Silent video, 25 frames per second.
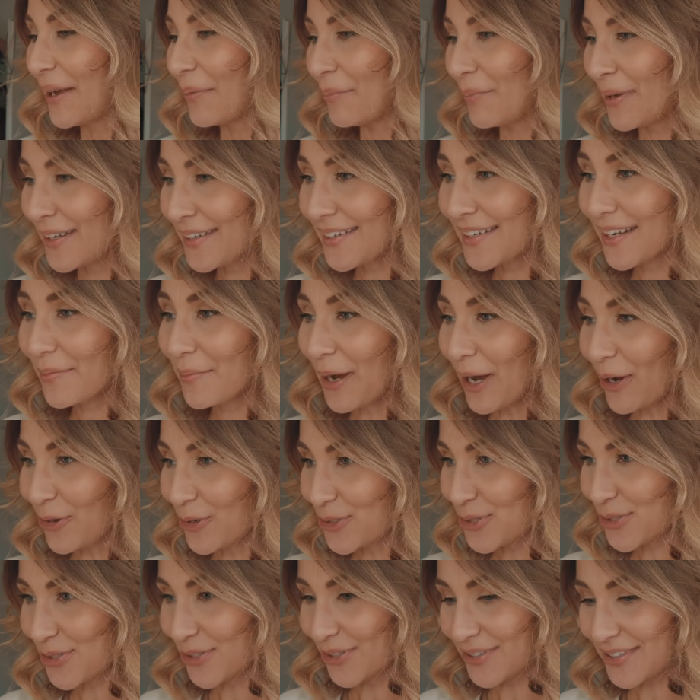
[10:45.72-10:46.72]
mit dem
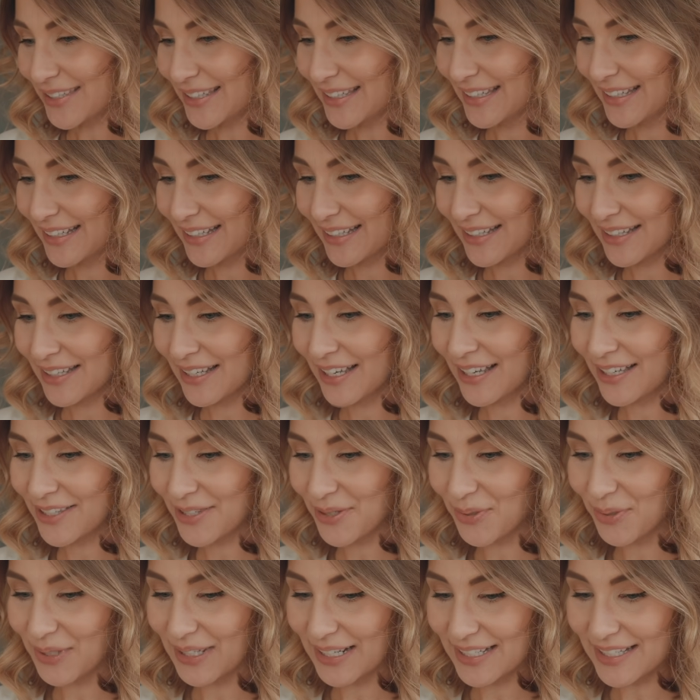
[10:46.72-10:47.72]
Aussortieren,
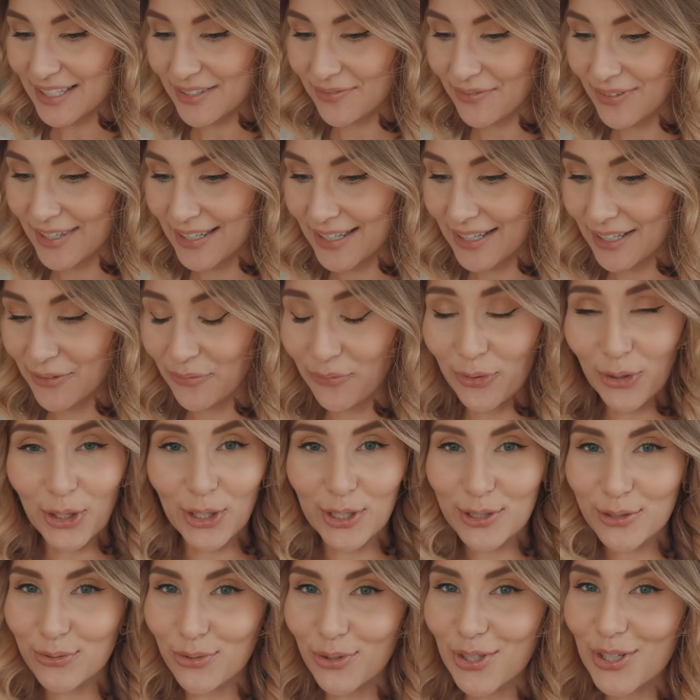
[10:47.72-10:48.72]
sodass wir
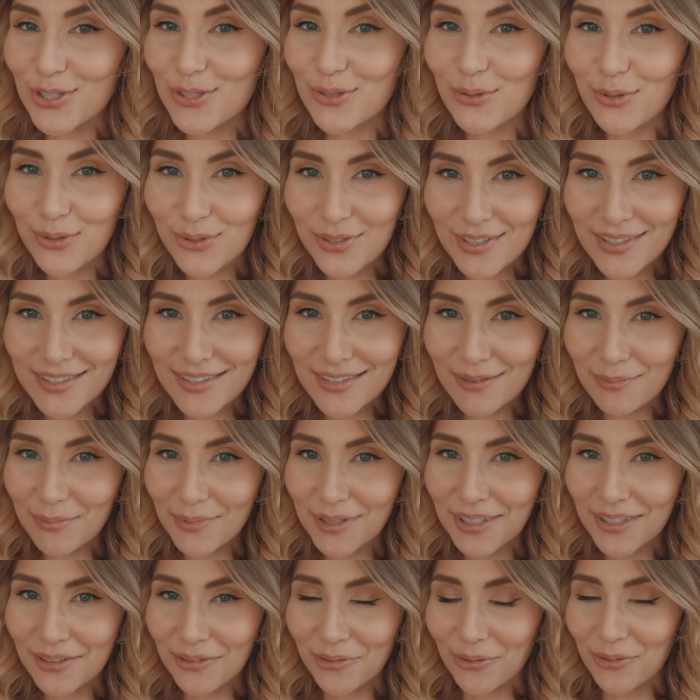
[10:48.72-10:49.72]
wirklich nur das Nötigste
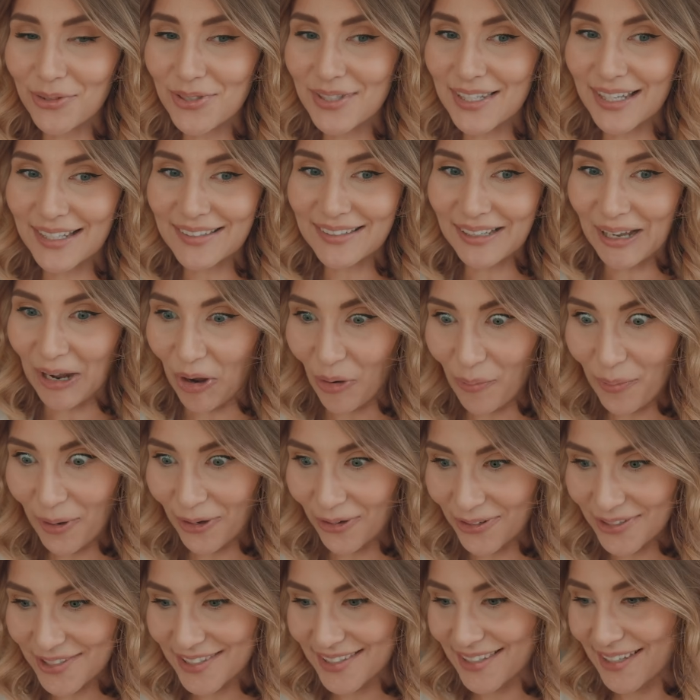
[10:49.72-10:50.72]
mit in unser
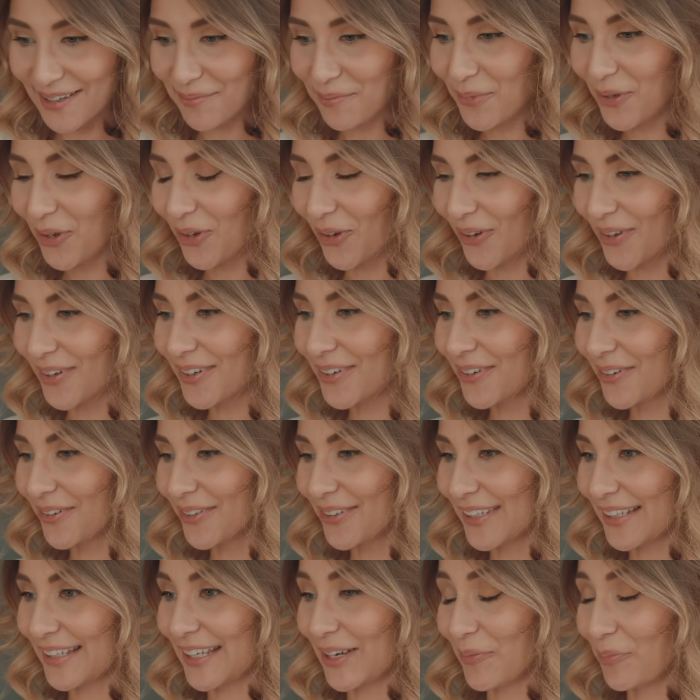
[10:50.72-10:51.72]
Traumhaus nehmen können.
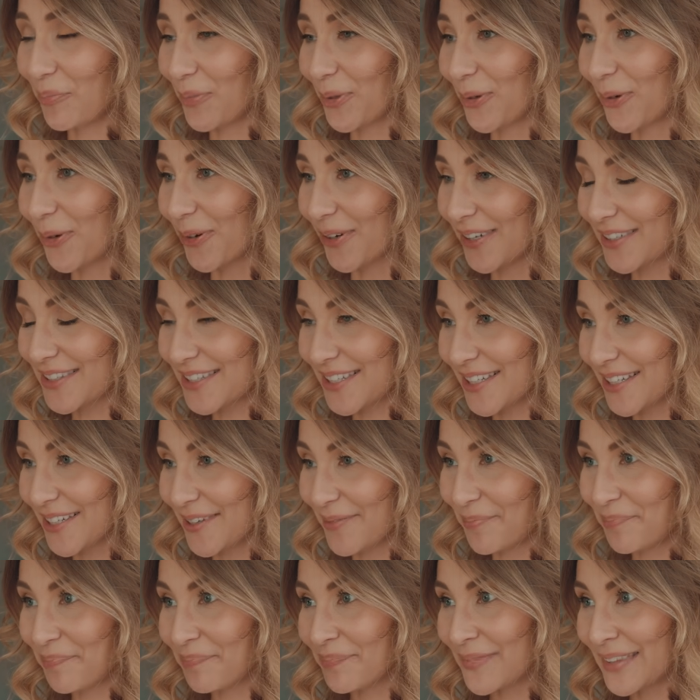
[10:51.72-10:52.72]
Und ich habe mir
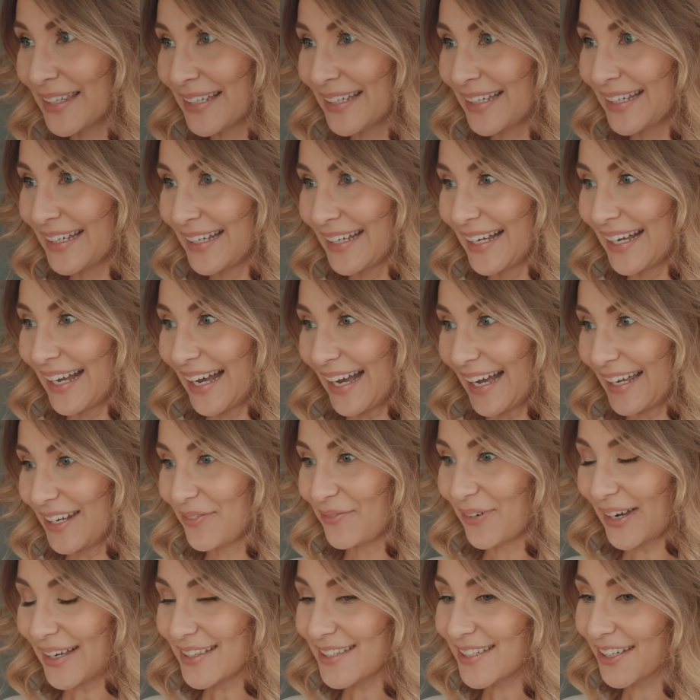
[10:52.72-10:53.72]
heute
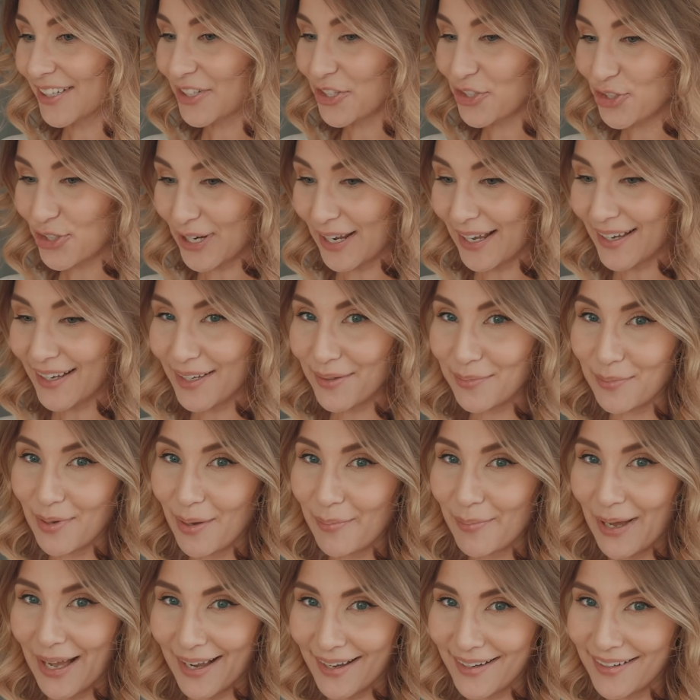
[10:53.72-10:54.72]
einen weiteren Schrank in
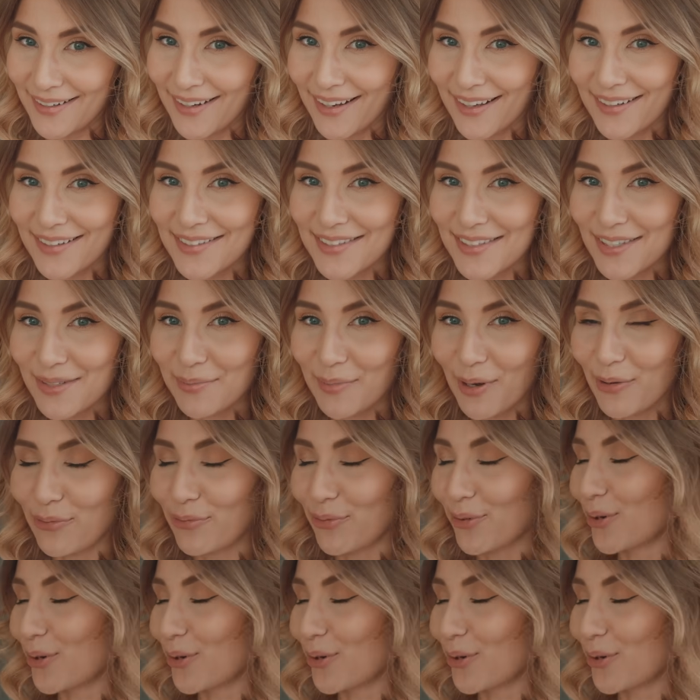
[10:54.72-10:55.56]
meinem Ankleidezimmer